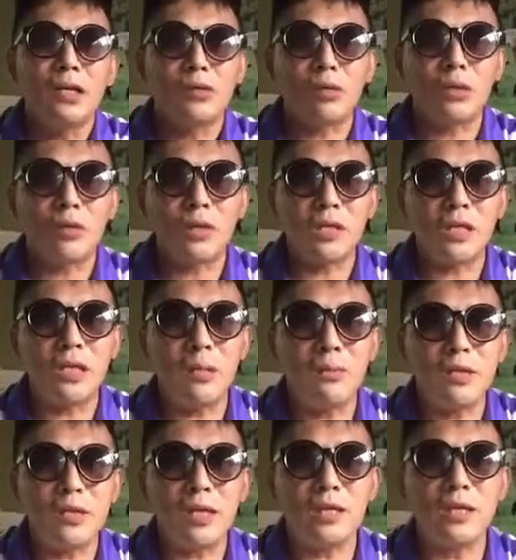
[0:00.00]
所以说，习近
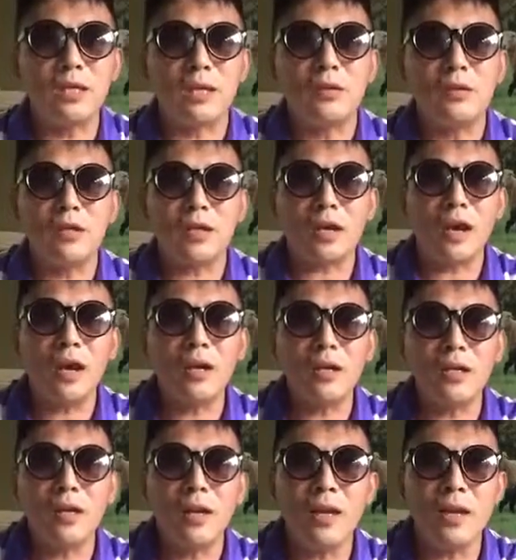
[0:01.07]
平现在等于是开
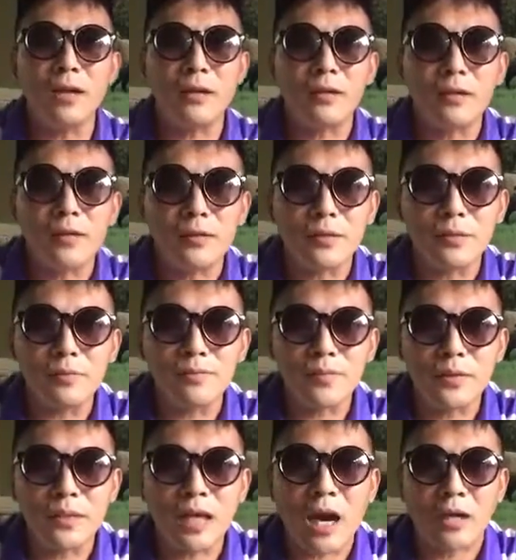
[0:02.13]
着一辆
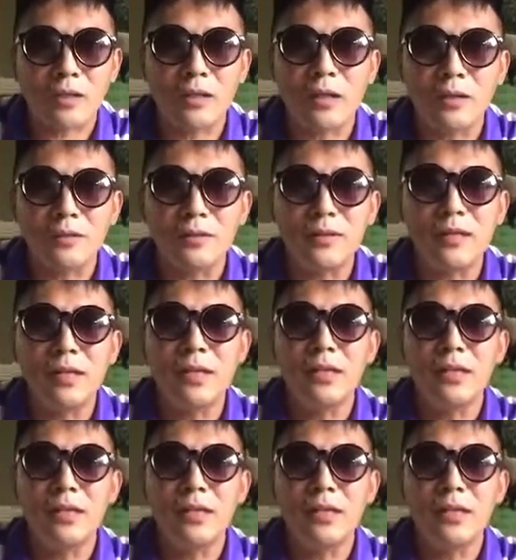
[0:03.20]
卡车，